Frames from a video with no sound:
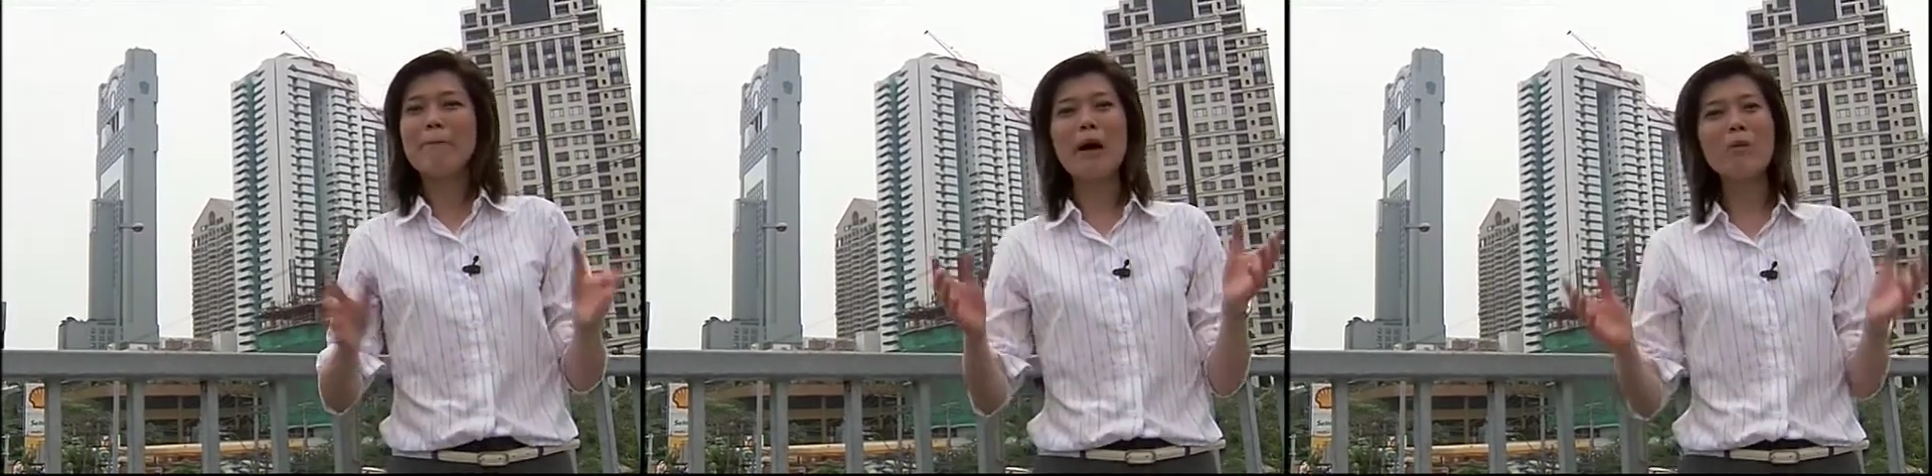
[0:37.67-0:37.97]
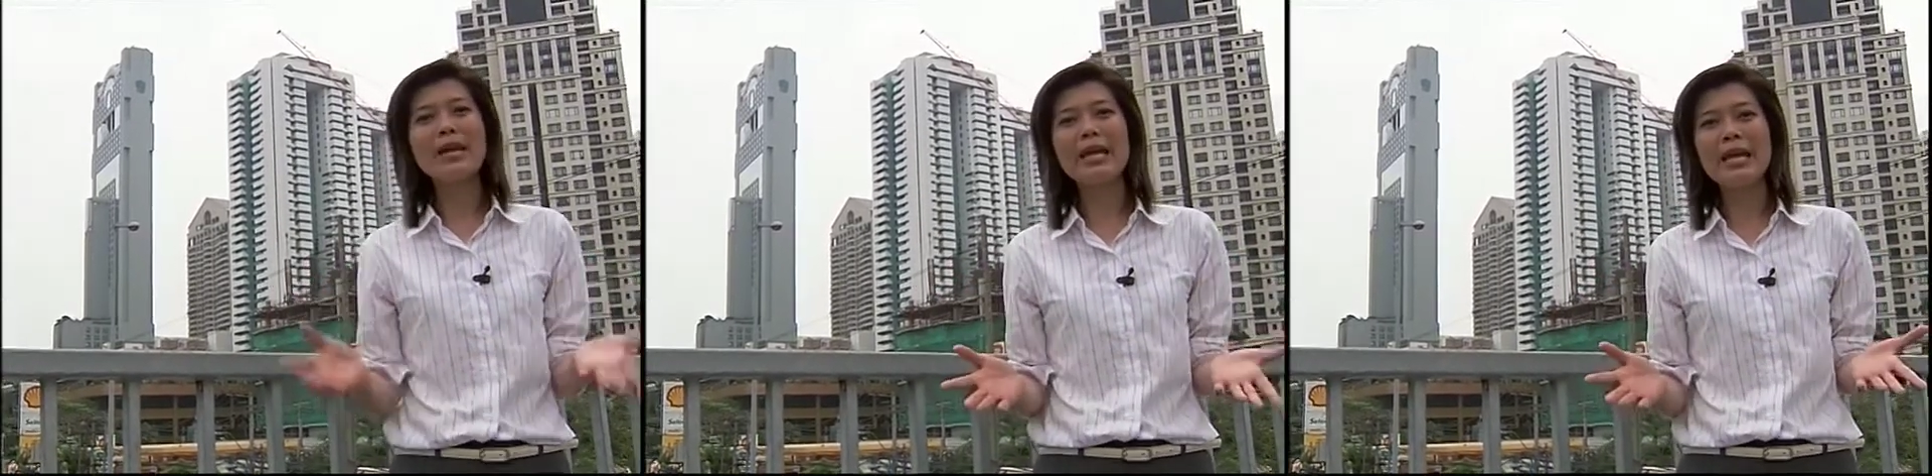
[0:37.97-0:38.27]
มา
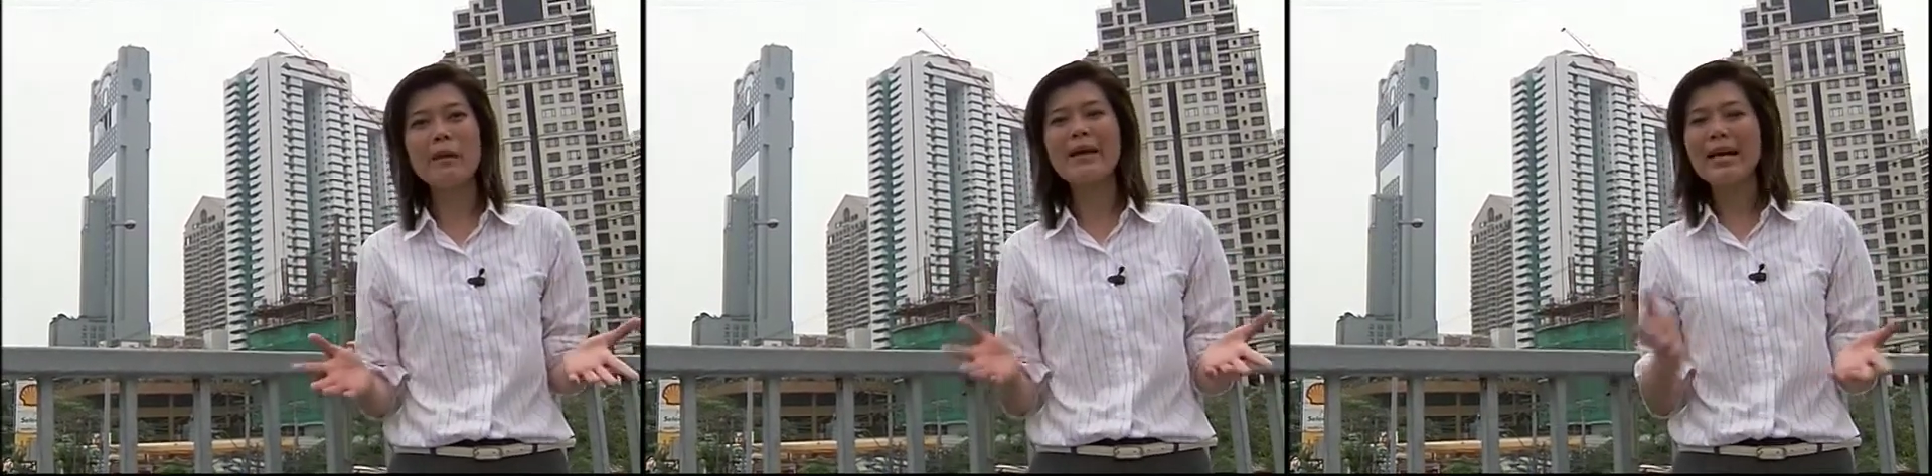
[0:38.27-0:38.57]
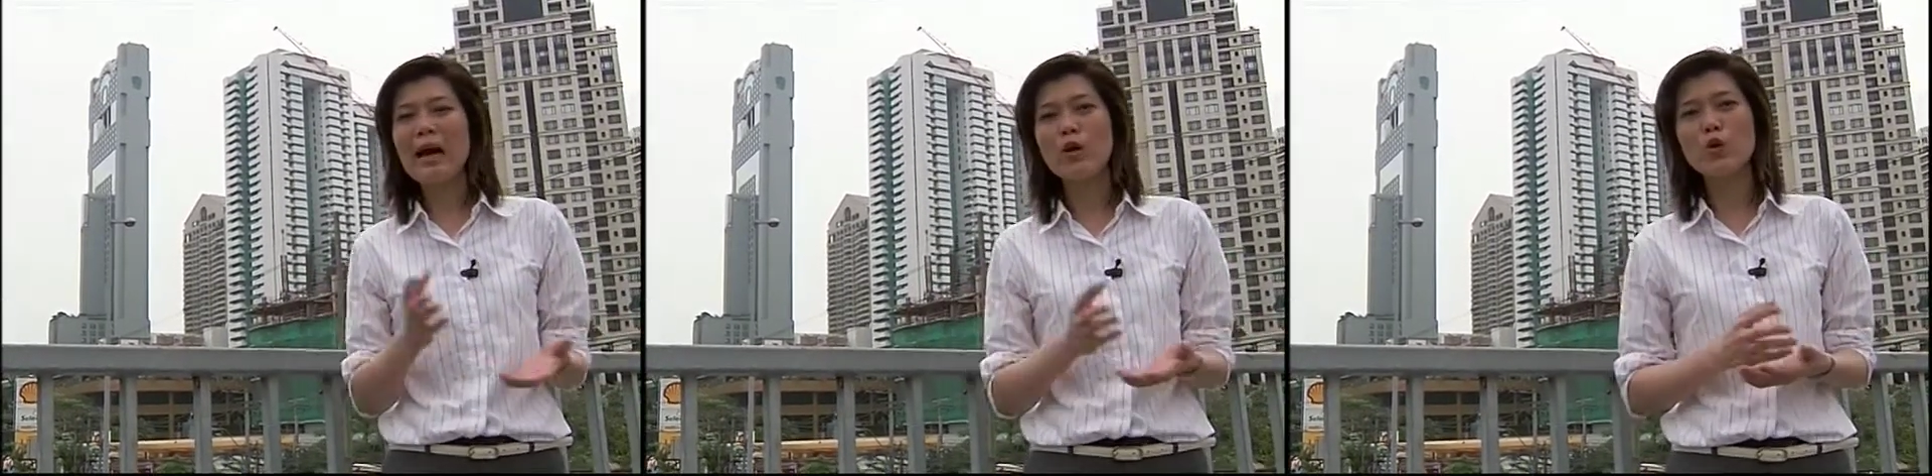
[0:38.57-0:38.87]
วันนี้มี
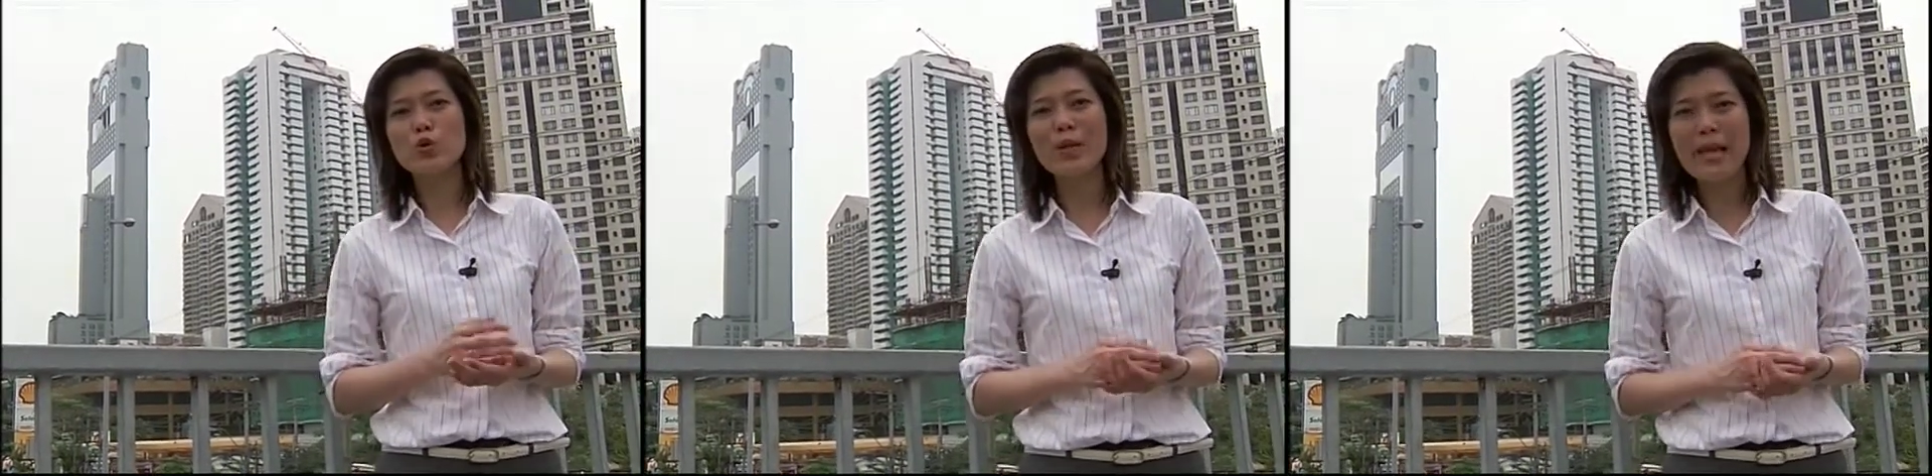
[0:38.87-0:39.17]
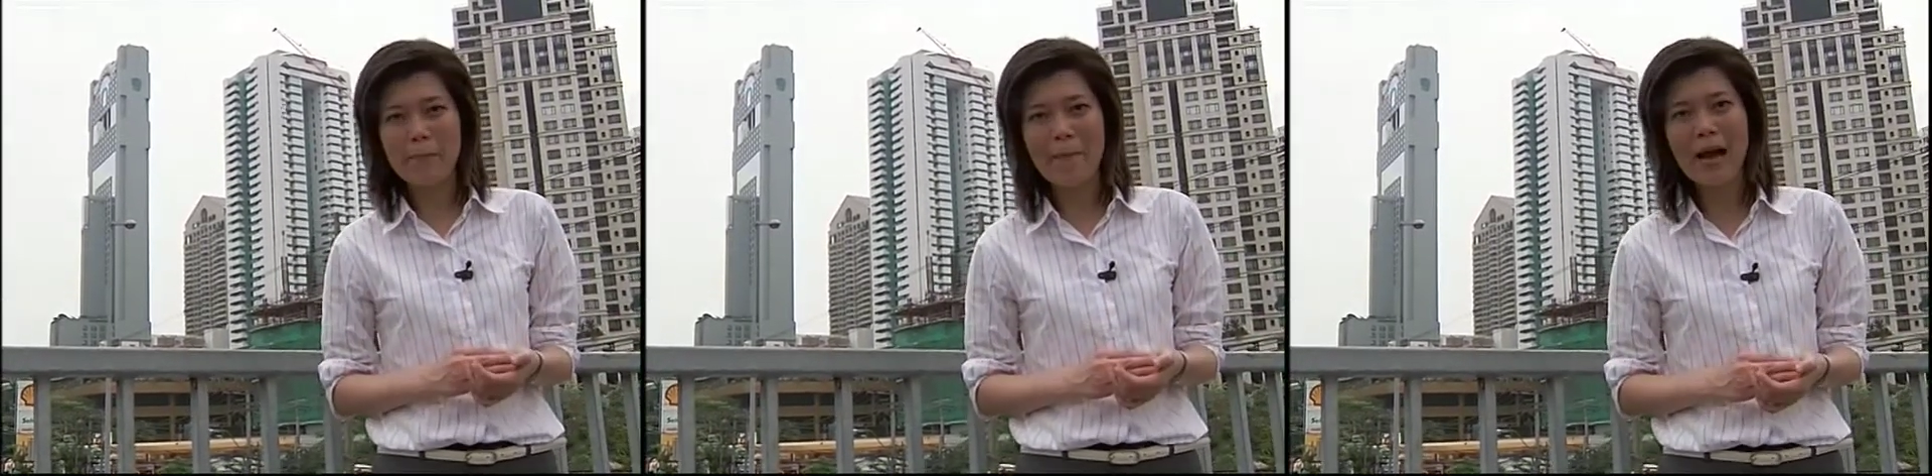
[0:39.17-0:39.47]
การลงทุน
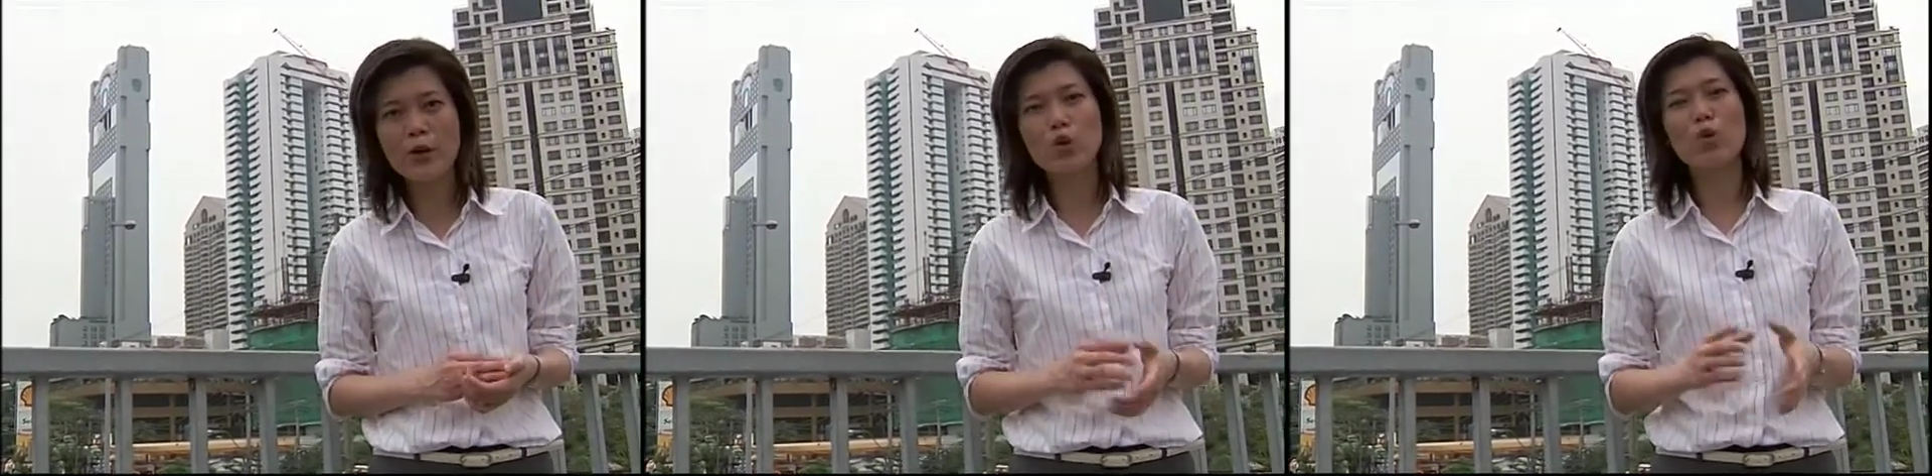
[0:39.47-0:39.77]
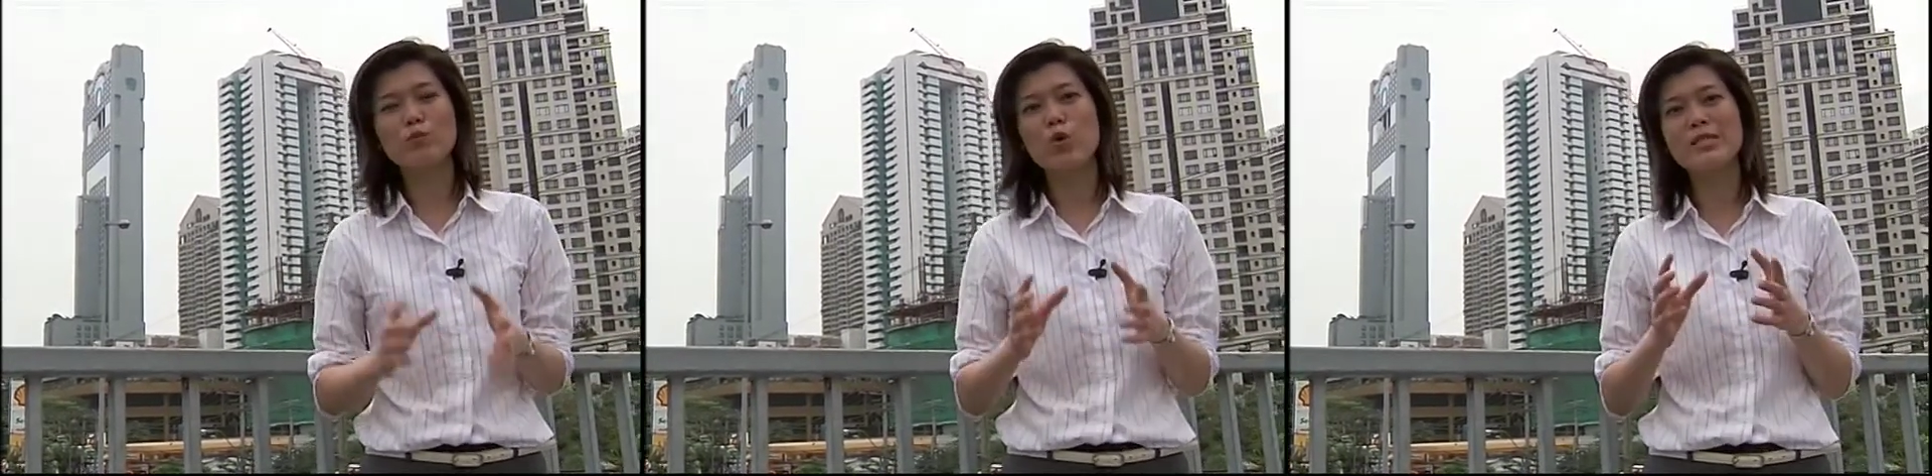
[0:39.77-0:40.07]
อย่างมากโดย
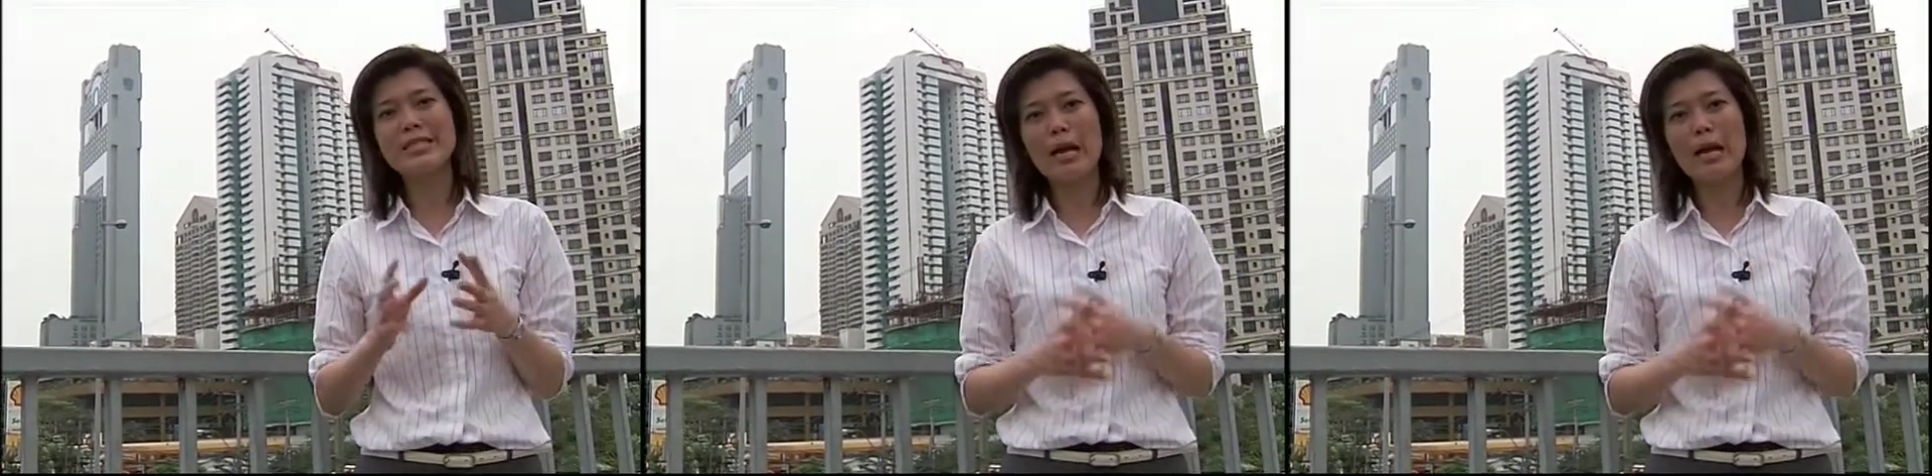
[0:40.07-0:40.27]
กลุ่มทุน